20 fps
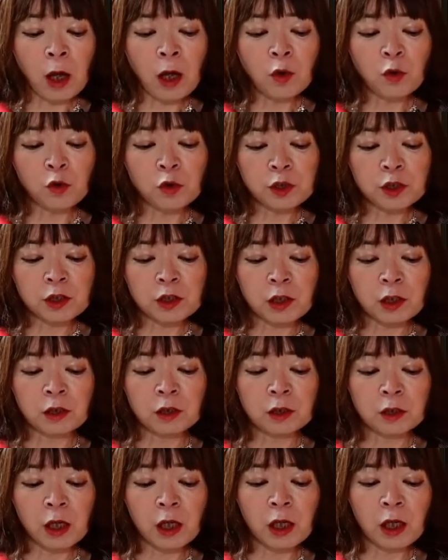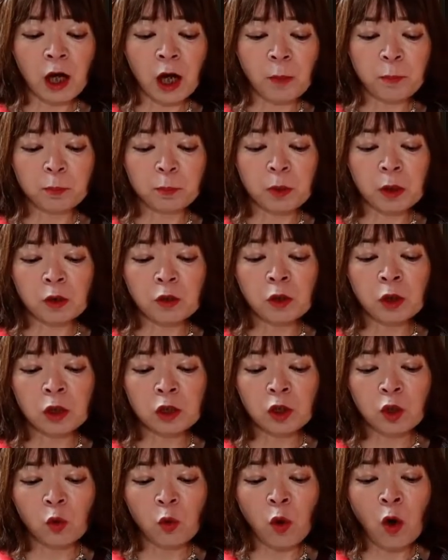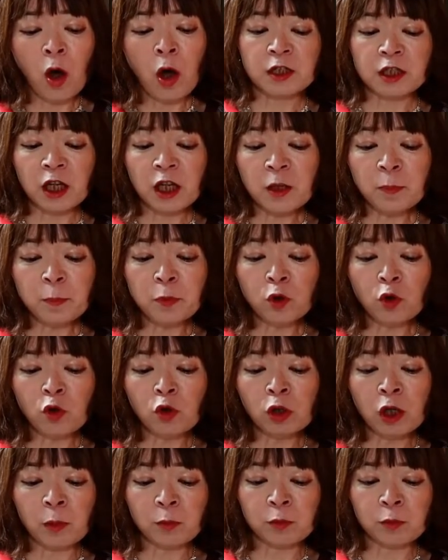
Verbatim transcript: 獲した ティーはっぴゃく 型を再プログ